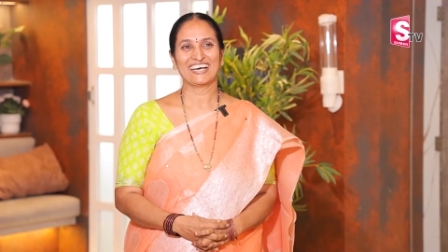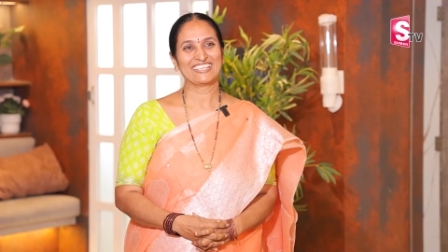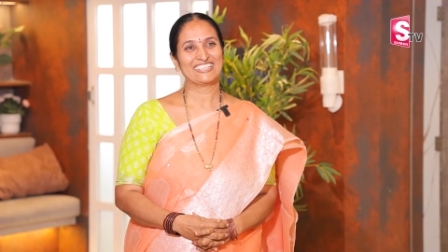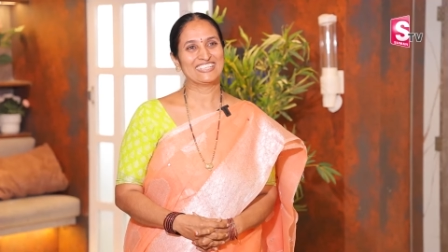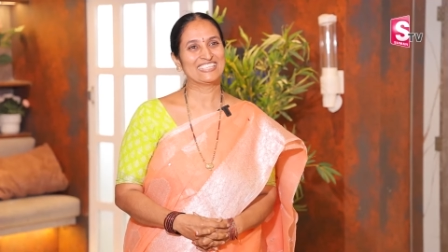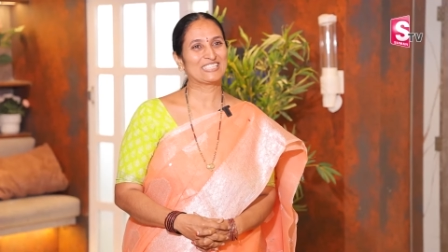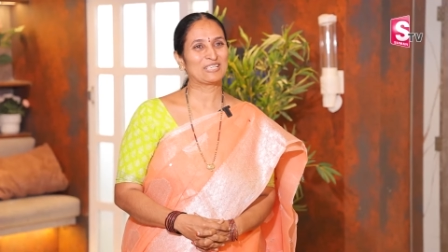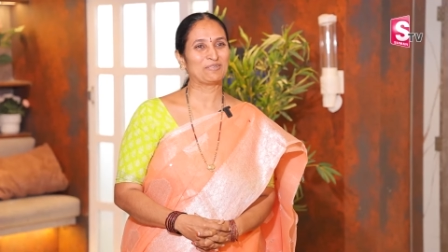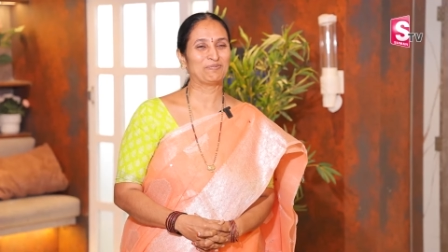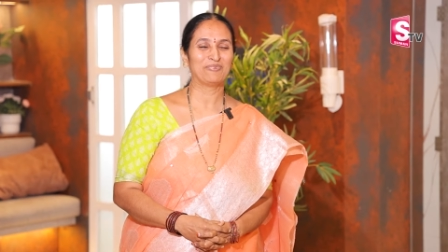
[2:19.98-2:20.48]

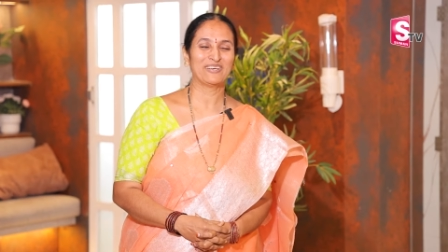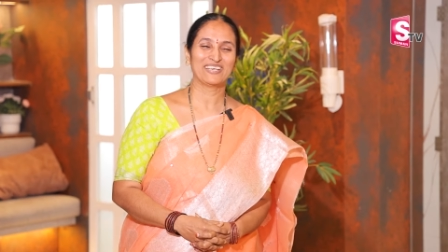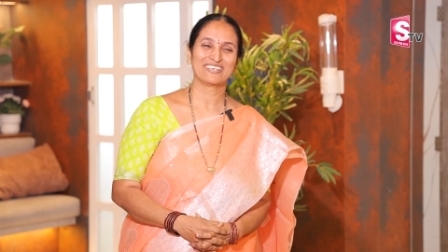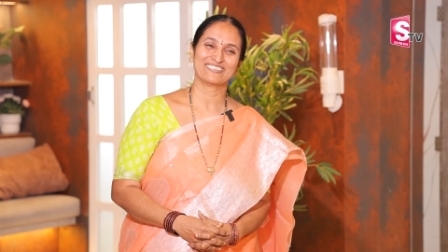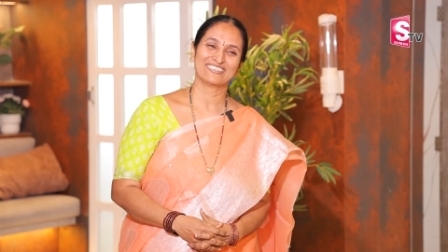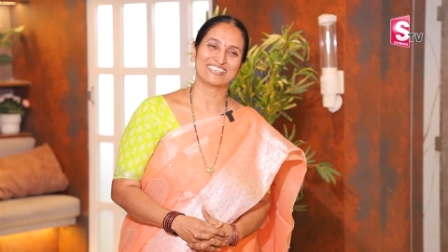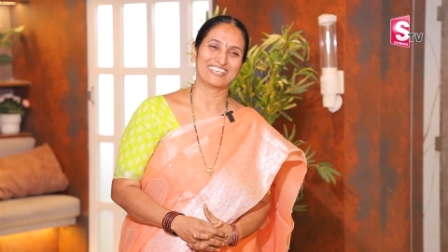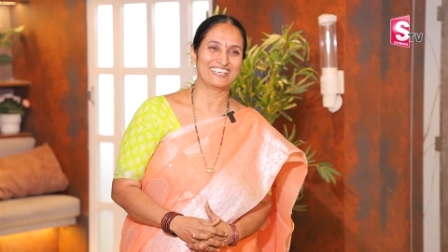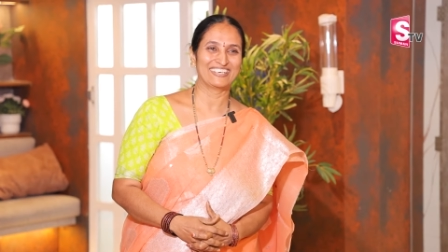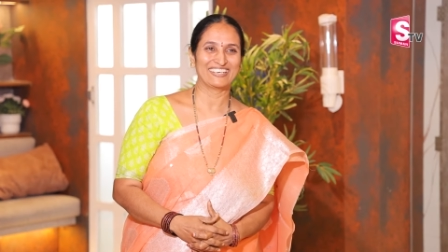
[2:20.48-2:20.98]
వాళ్ళే
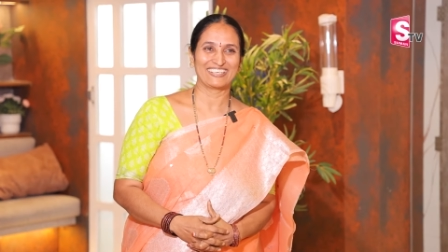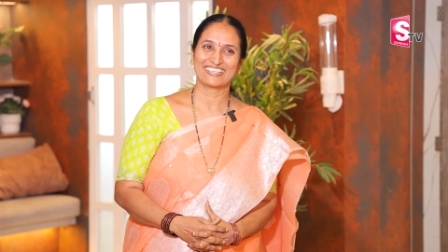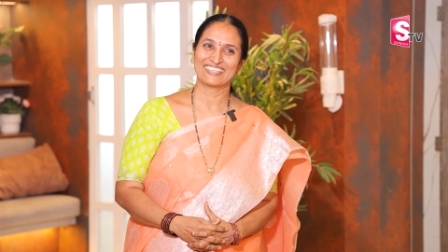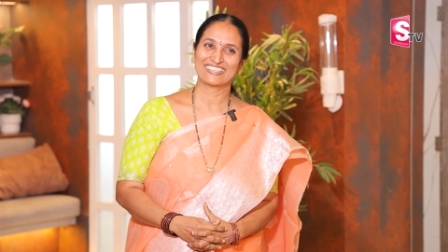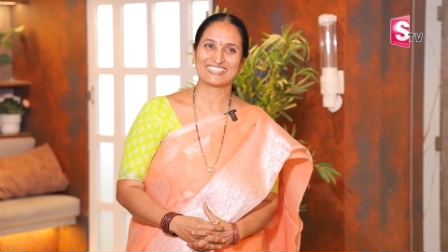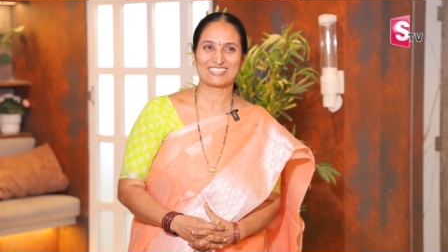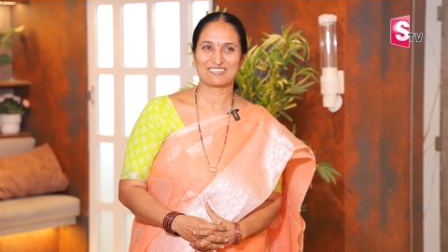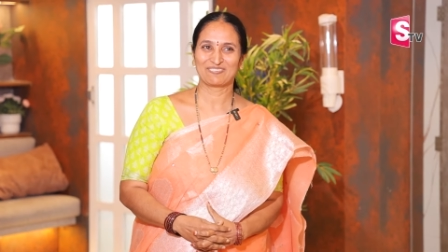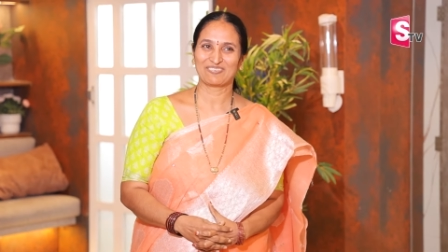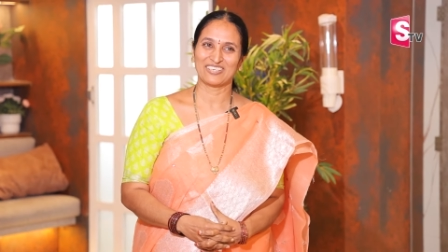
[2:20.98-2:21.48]
చెప్పాను నేను
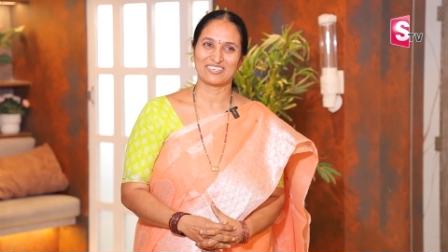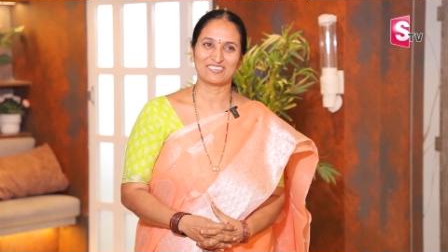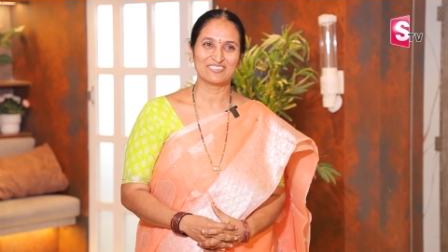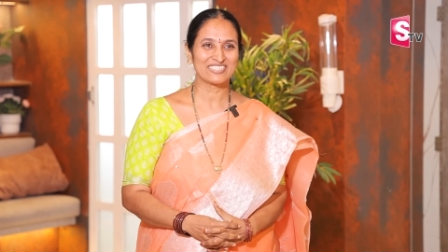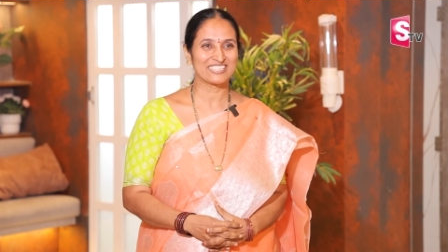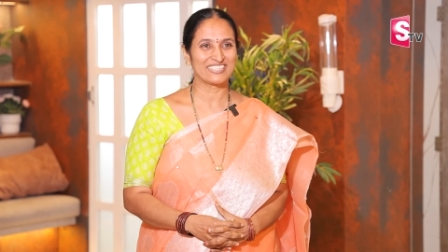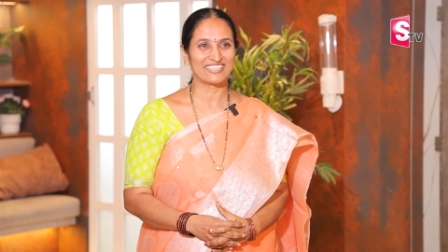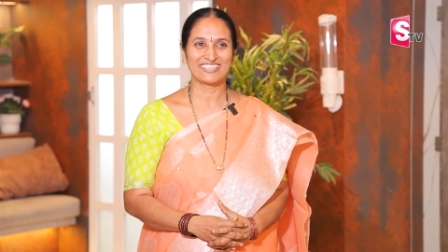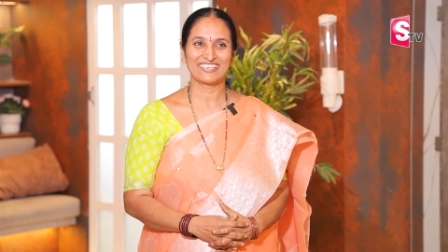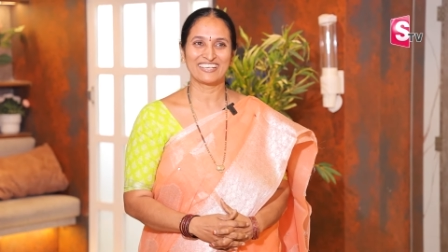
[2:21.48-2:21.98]
అదే
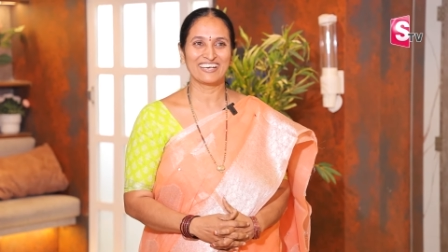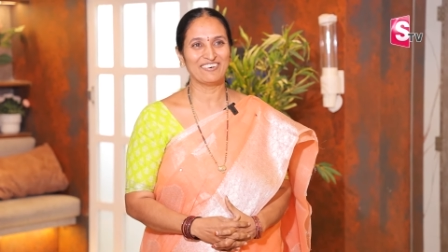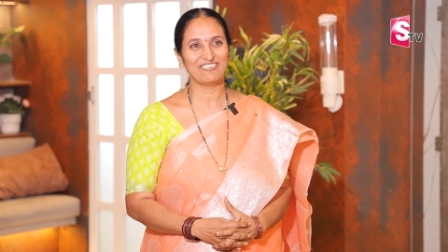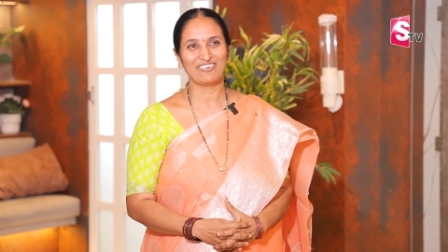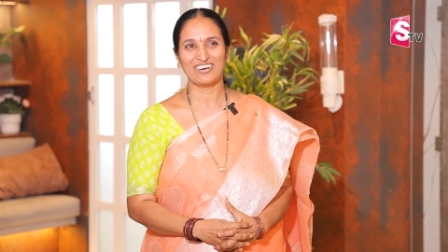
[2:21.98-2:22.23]
చెప్పాను స్ట్రిక్ట్ hmm.